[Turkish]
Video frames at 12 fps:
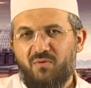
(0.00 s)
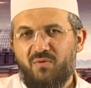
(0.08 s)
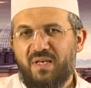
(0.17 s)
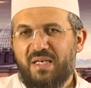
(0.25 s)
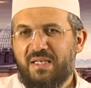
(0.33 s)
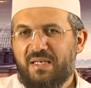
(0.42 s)

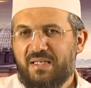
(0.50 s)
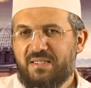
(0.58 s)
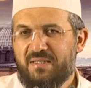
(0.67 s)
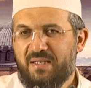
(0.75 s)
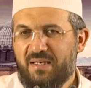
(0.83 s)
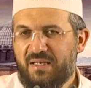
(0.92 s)
ve in
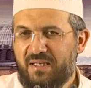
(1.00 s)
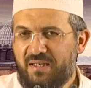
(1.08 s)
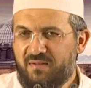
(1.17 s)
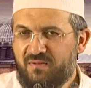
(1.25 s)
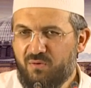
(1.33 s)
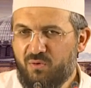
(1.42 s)

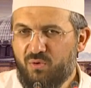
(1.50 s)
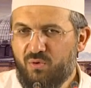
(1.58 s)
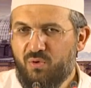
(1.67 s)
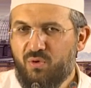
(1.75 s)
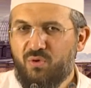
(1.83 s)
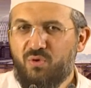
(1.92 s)

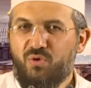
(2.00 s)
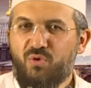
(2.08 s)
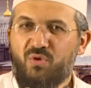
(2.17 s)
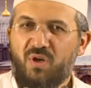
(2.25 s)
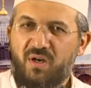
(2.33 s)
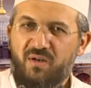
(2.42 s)
yestegîthû
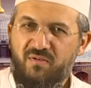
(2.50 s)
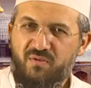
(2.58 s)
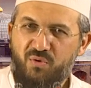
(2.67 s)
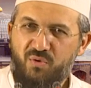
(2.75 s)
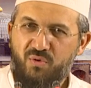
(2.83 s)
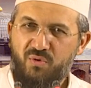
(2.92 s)

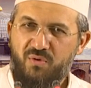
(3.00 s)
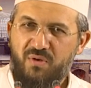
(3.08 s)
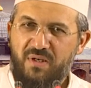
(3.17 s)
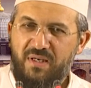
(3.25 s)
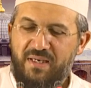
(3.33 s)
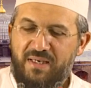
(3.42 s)
yugâthû.
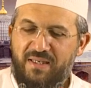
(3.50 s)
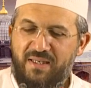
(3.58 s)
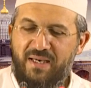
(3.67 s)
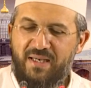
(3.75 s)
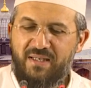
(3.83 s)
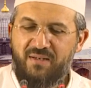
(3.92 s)

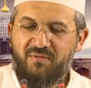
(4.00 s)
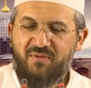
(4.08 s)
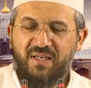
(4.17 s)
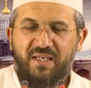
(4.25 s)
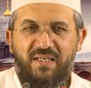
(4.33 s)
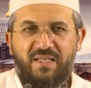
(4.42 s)
Yani
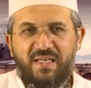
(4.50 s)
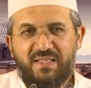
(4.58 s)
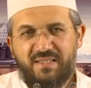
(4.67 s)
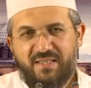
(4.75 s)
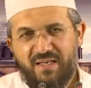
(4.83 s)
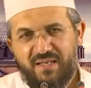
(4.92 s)
ve in
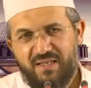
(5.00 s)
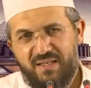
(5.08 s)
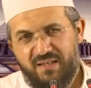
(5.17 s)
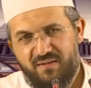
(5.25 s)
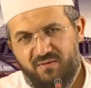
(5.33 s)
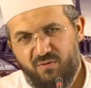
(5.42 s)

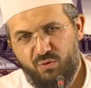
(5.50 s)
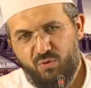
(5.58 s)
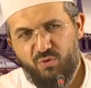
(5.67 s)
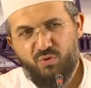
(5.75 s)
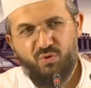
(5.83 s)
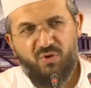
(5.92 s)

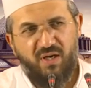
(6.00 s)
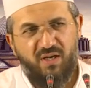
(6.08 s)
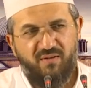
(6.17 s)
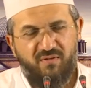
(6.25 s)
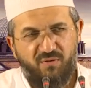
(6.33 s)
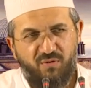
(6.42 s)
yestegîthû
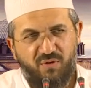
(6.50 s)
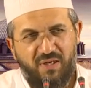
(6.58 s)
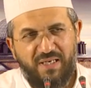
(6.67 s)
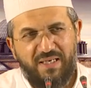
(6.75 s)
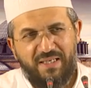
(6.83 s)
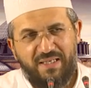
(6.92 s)
yugâthû.
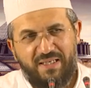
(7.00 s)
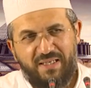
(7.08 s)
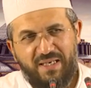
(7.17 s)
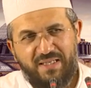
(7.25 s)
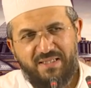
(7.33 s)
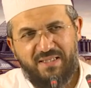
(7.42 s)

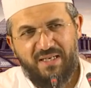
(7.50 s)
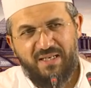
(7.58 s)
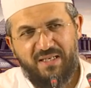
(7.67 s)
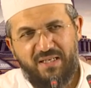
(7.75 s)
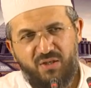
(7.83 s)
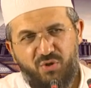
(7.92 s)

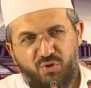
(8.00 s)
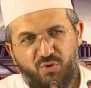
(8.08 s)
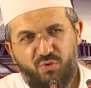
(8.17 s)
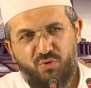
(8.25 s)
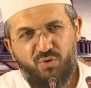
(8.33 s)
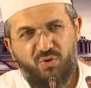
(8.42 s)

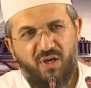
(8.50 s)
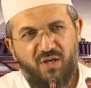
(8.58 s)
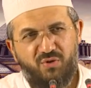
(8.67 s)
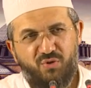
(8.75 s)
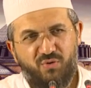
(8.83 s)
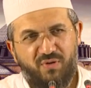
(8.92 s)
Yestegîşû
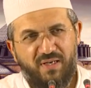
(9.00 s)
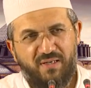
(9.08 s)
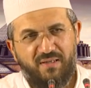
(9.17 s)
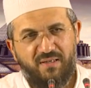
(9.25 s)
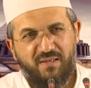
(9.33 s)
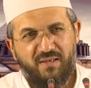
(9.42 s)
yugâşû
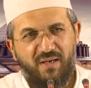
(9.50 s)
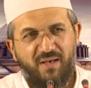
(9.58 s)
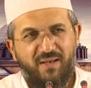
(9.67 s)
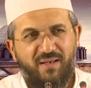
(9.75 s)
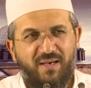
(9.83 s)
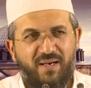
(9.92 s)
derdik.
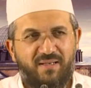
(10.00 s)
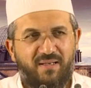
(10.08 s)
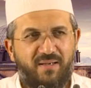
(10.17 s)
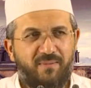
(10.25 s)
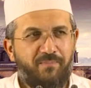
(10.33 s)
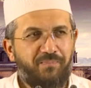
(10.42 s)

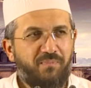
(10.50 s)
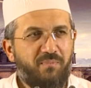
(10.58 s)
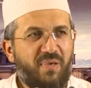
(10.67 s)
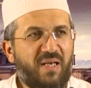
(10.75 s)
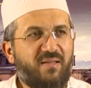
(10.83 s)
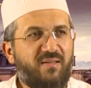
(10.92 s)
Yani
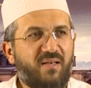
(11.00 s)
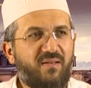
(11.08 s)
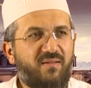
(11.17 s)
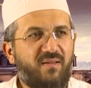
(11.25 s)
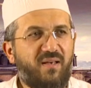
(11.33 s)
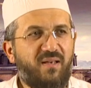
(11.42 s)

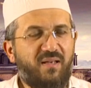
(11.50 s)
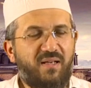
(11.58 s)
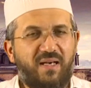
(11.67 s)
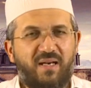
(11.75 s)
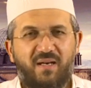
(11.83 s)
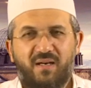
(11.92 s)
peltekse
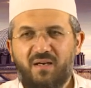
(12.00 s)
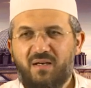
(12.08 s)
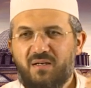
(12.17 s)
ile